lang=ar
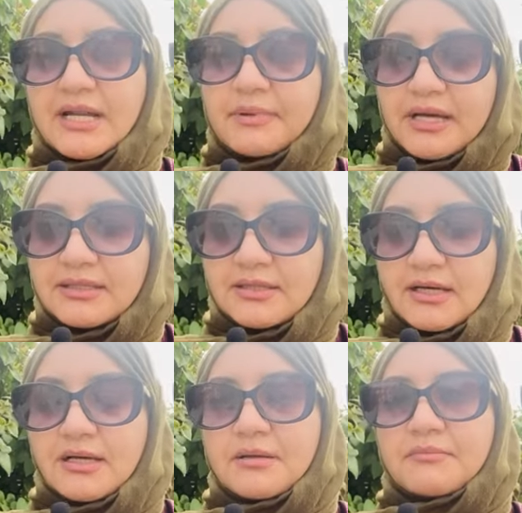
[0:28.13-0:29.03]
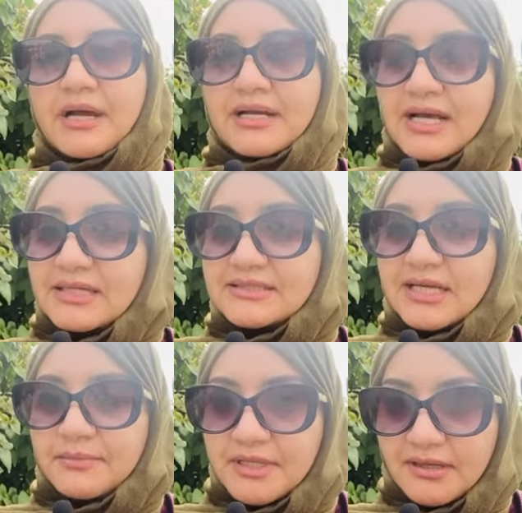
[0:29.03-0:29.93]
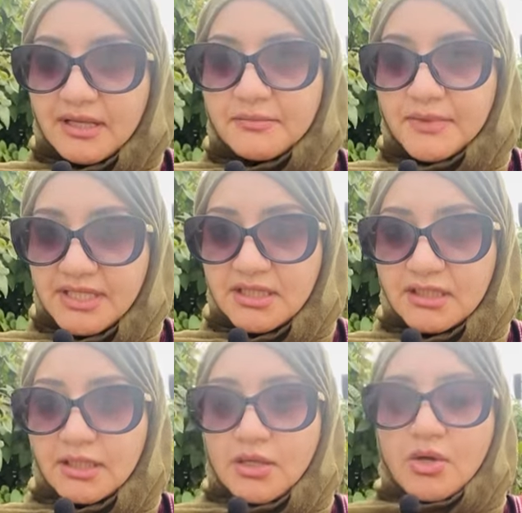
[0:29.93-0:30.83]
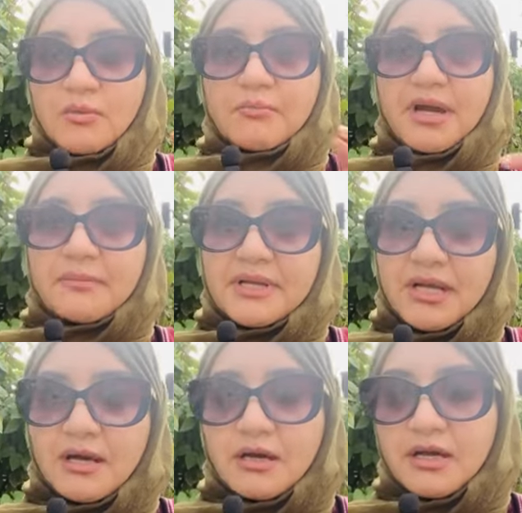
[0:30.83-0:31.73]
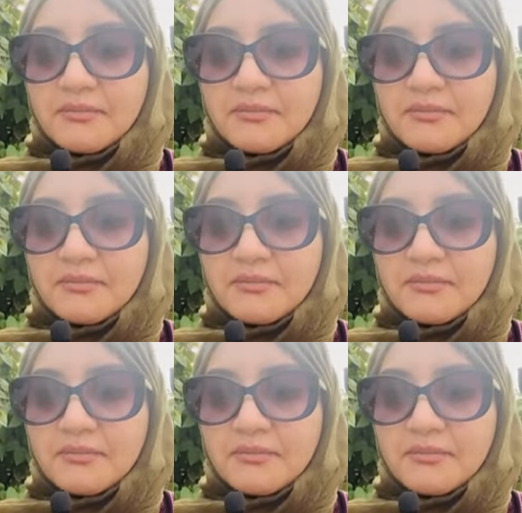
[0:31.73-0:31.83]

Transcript: أنا باخذها مع كاسة كبيرة مي مع ملعقة